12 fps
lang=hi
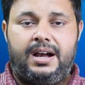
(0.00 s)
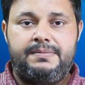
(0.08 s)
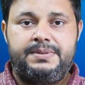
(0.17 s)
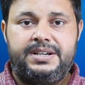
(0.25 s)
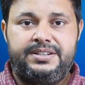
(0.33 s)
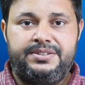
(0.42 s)

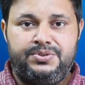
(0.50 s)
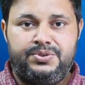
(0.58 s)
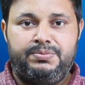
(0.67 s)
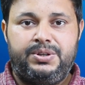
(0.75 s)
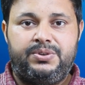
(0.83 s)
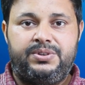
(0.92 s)
आपका
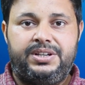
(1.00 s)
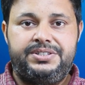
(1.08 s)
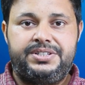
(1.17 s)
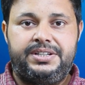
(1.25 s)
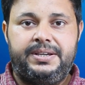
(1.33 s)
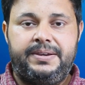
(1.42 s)
रिज्यूमे होना
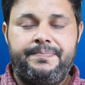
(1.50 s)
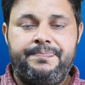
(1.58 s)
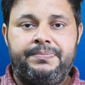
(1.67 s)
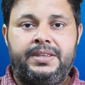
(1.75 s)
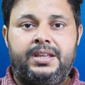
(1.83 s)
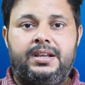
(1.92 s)
चाहिए
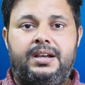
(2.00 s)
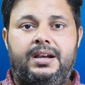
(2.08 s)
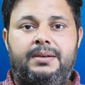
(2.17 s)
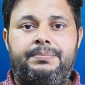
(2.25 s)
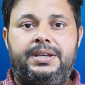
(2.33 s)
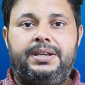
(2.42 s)

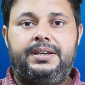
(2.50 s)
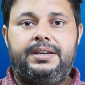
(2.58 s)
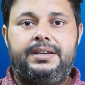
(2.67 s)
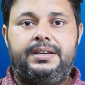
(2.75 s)
आपके